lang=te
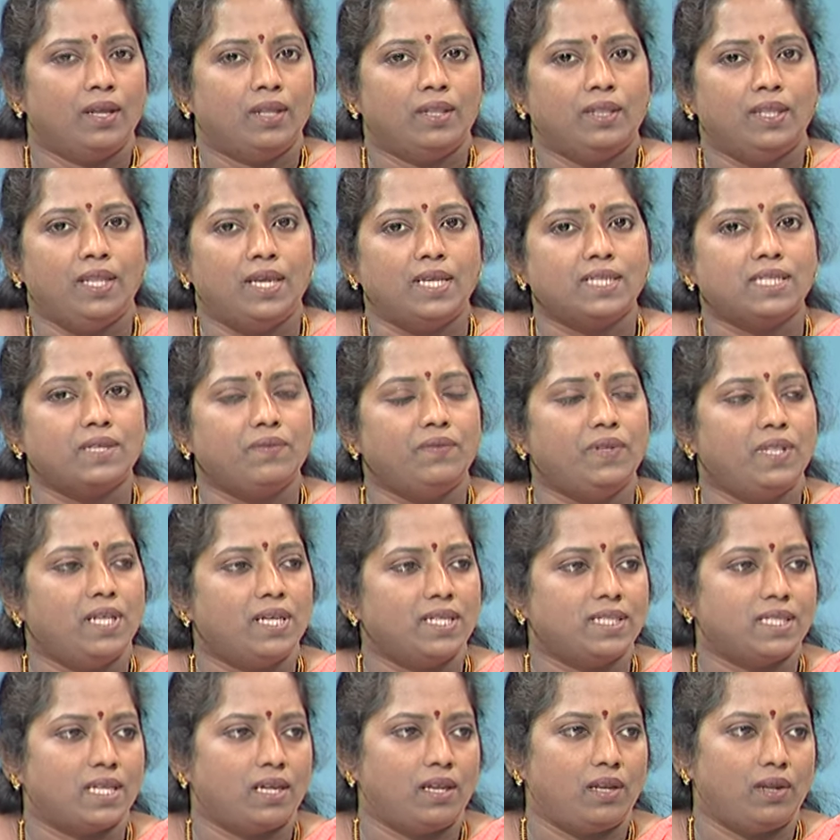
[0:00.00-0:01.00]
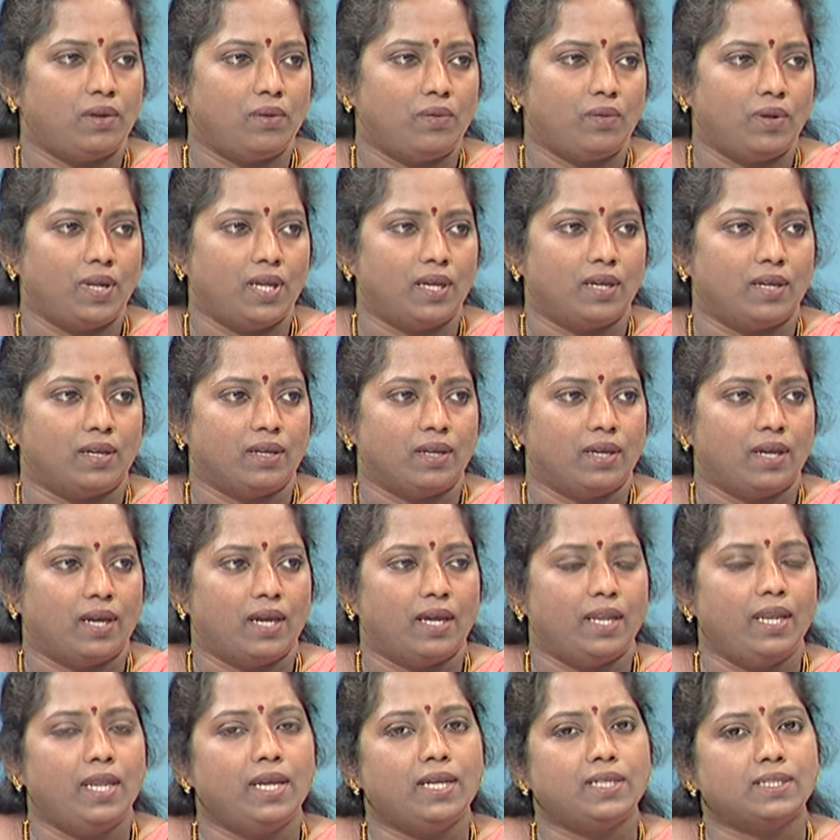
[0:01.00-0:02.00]
దేశ విదేశాల్లో కూడా
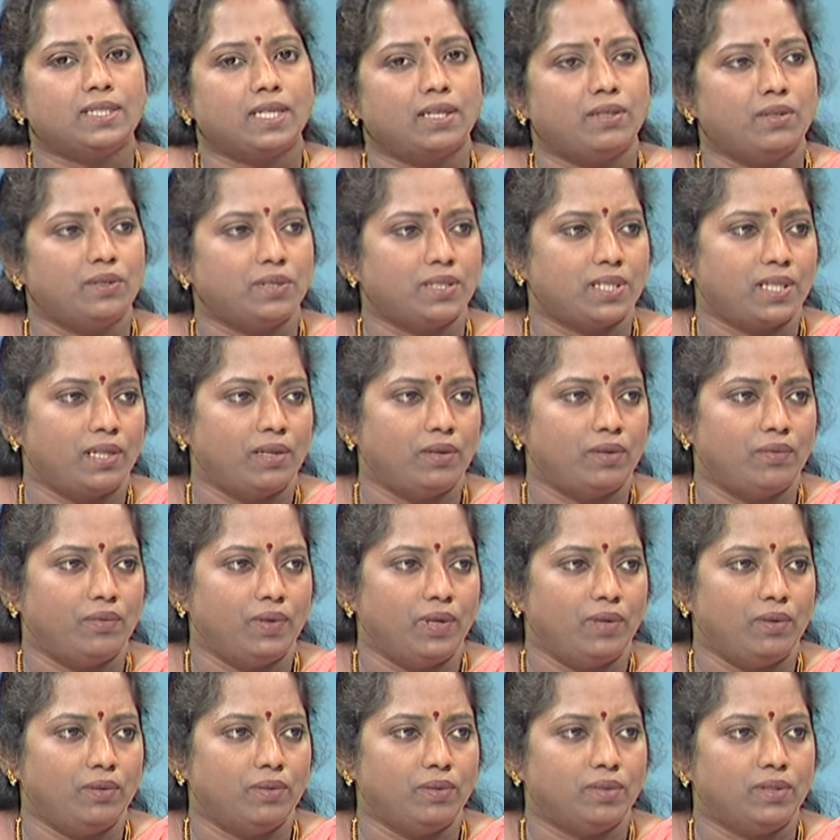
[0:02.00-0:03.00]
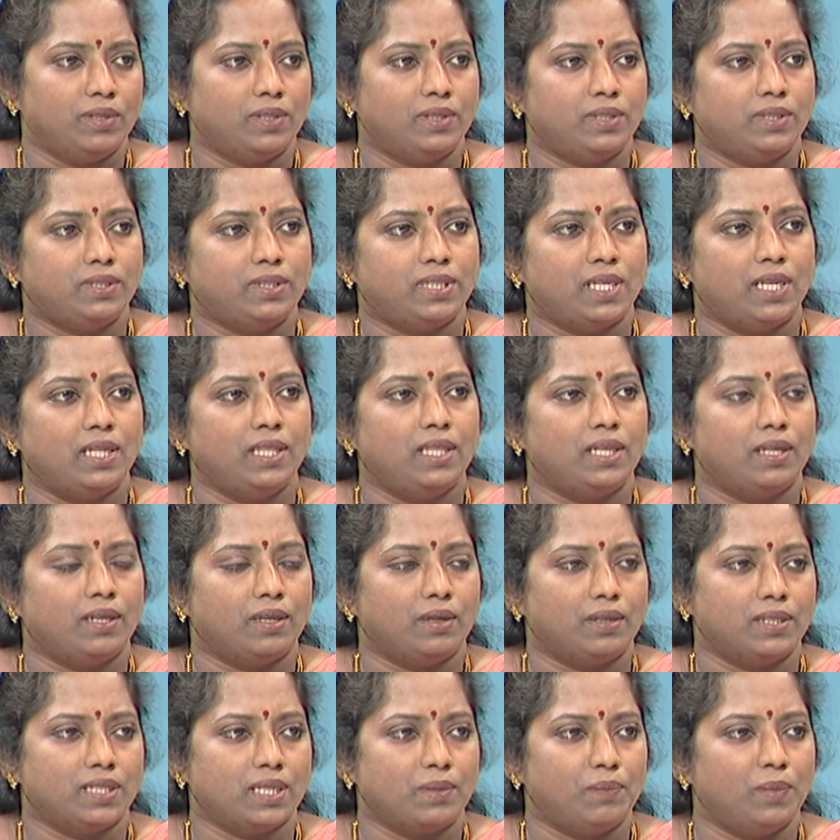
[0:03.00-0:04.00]
అనేక సదస్సుల్లో వీళ్ళు చరిత్ర
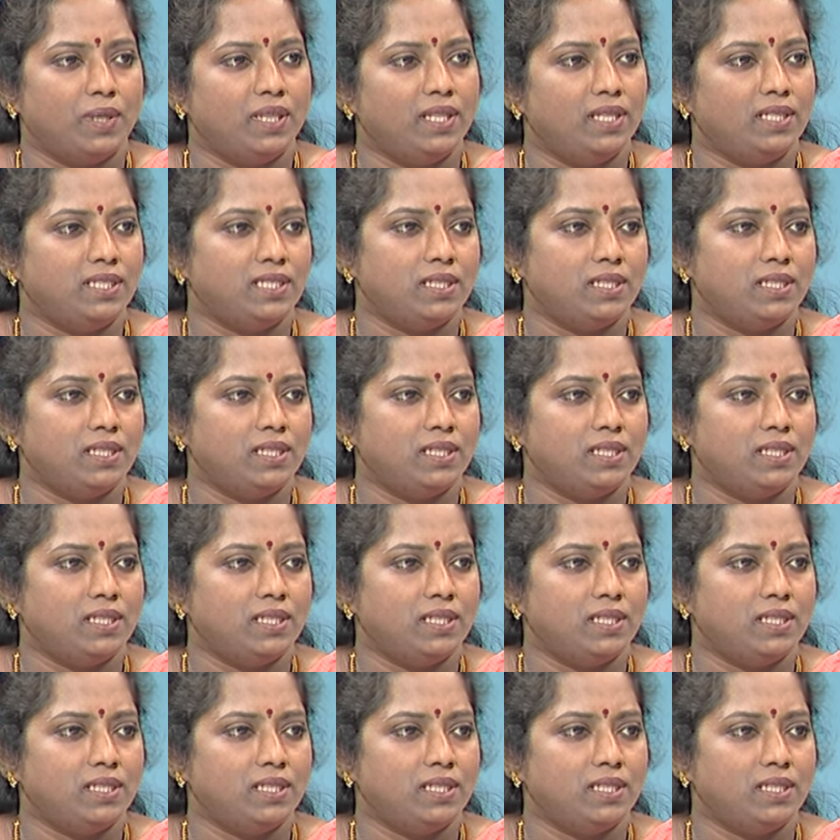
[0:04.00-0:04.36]
సంబంధించి